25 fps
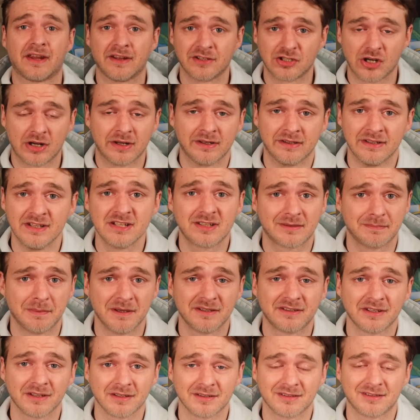hat anscheinend nichts
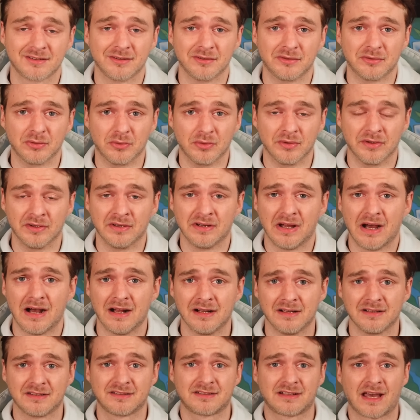Besseres zu tun,
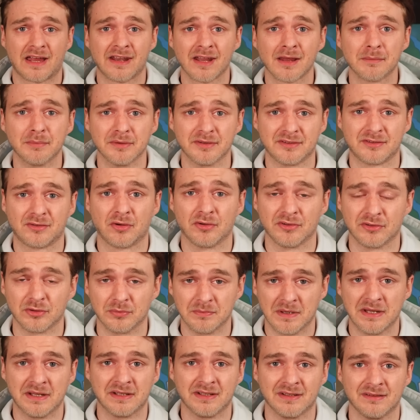als
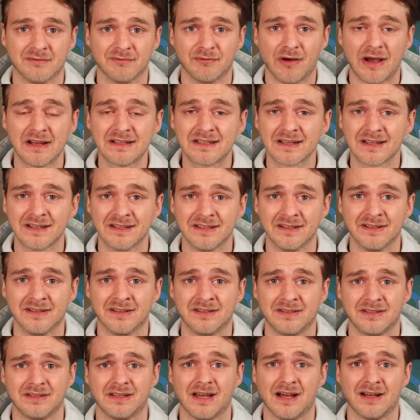Cannabiskonsumenten
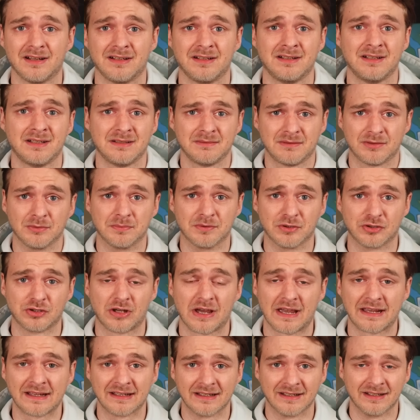weiterhin ja, zu
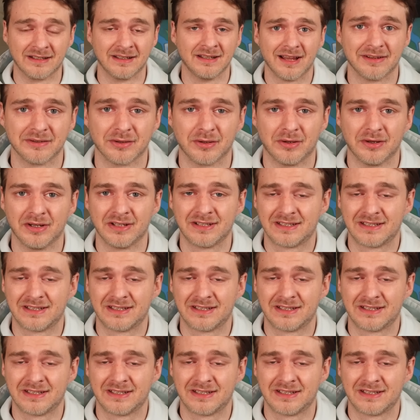beschränken. Mhm. Also